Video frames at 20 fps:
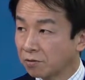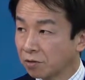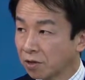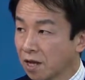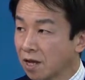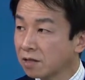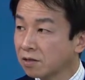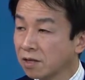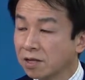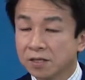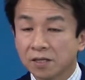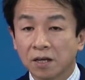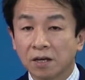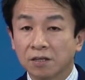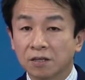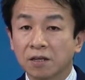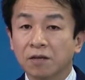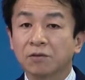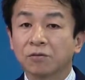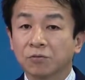限定さ
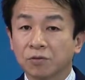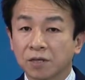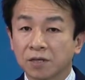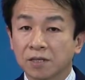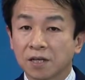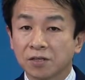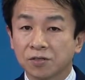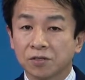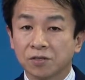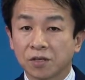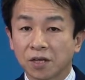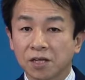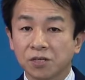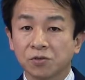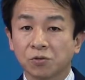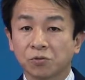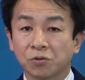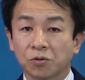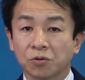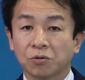れているので30歳以
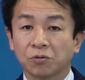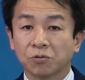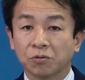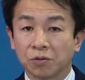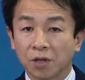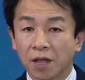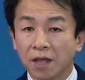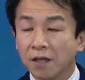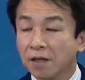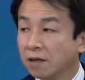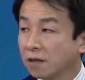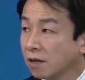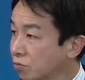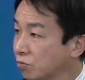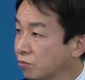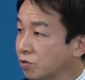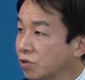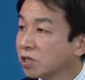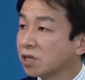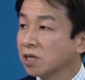上ということで
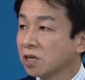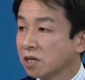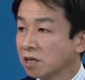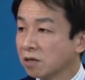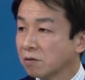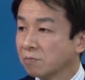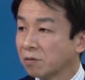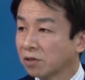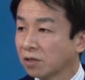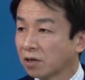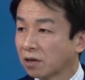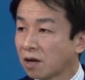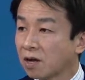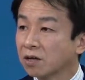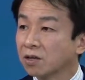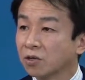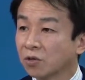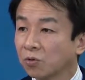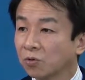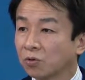雰囲気また
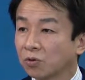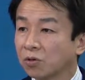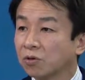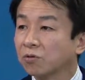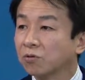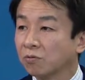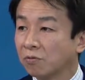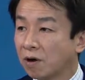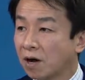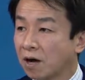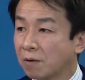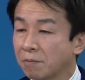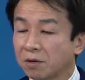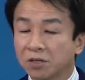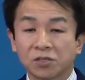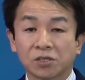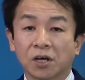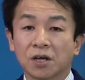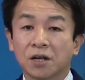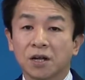環境っていうのは
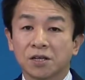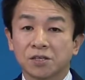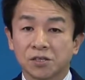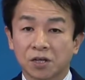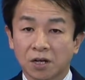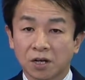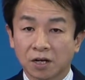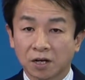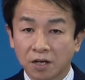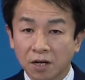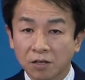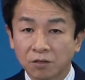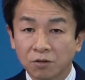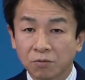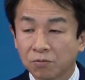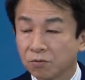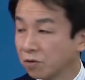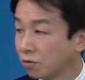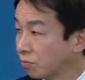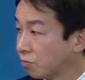間違いないんじゃないかなと
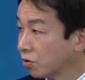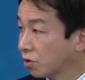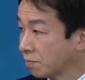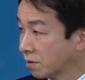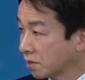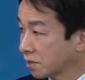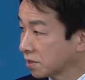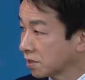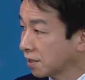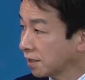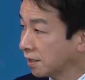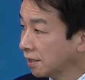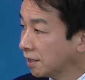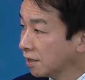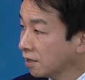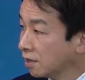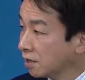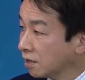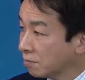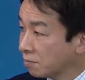いうふうに思います。
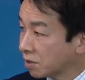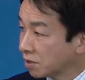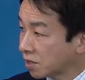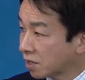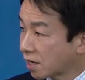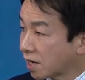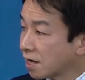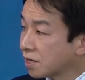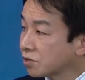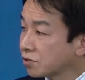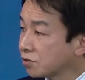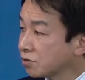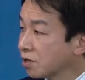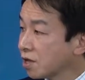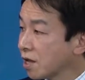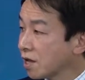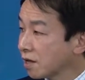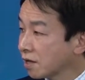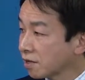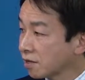まあ、世界中
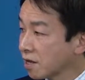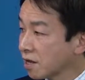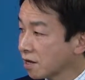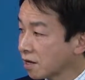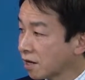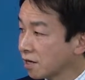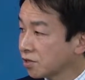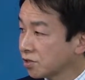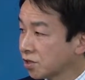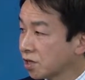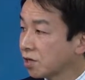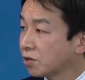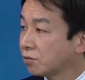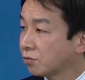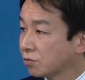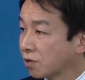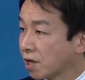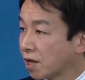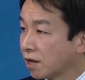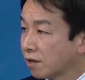で展開している
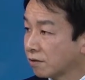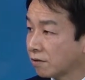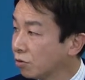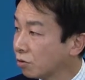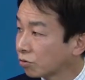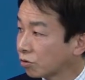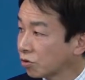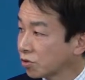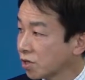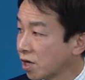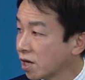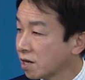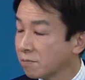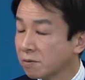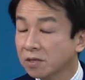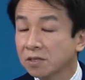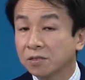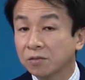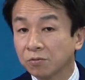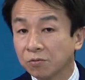ので6都市あり
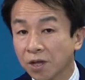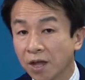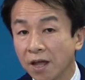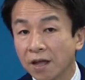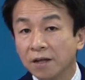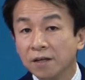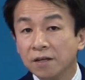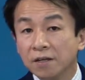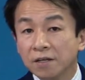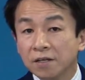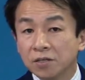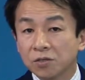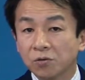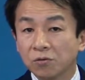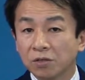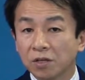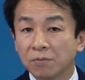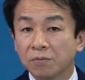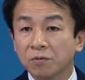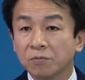ますので
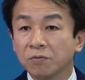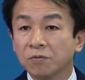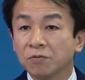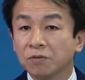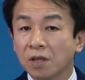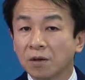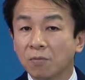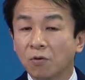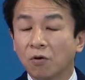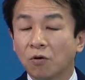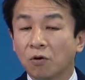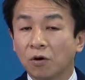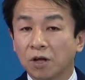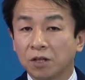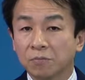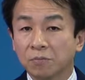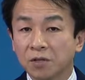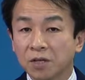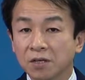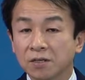そういった部分でも
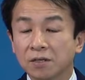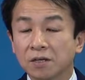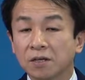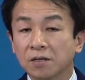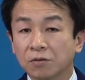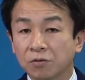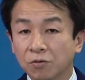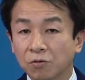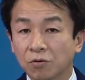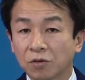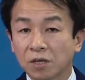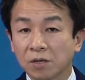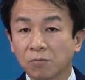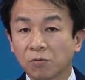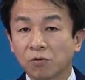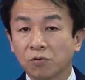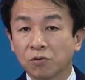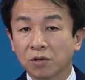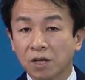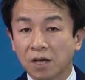皆さんの希
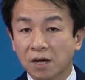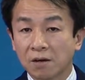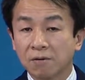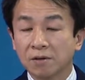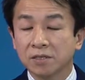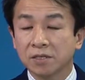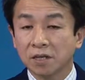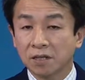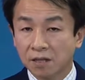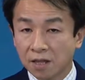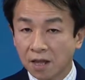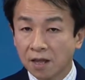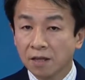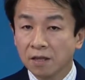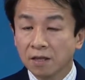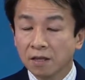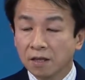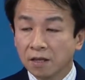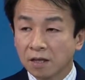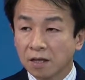望に合わせ
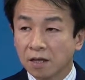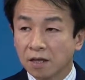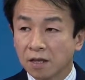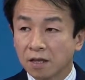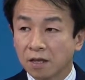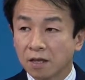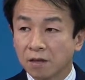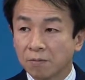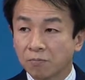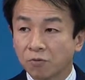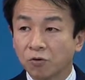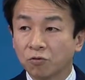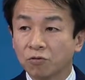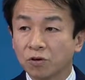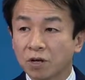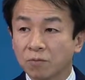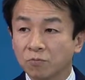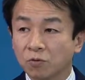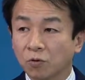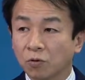て、えー、
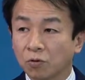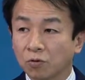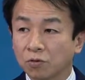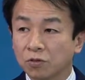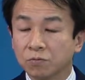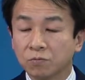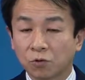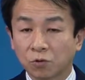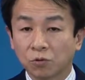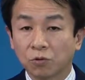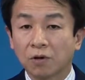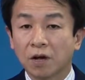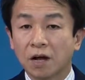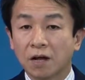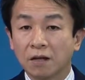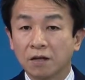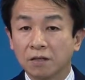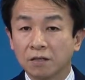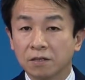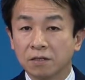プログラムを組むこと
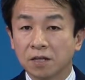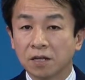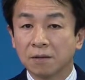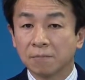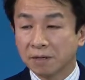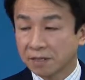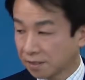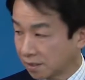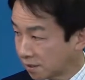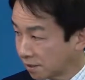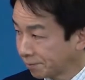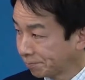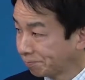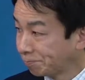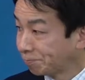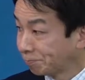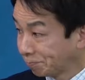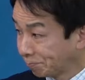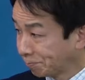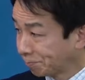ができます
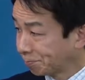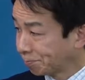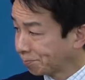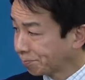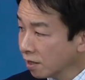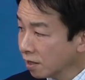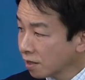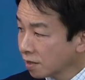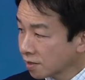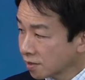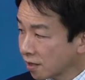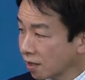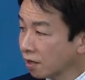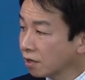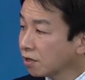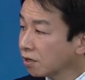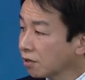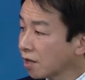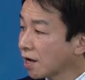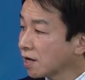さ
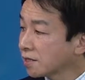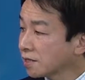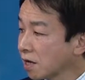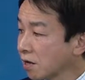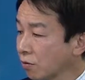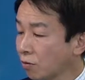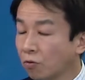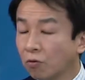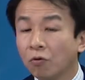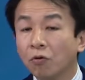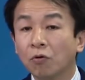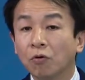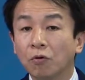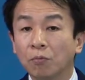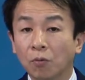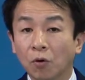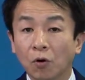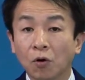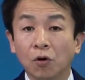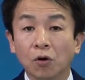らに滞在方法
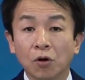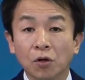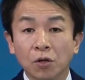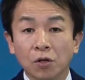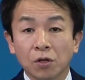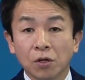も、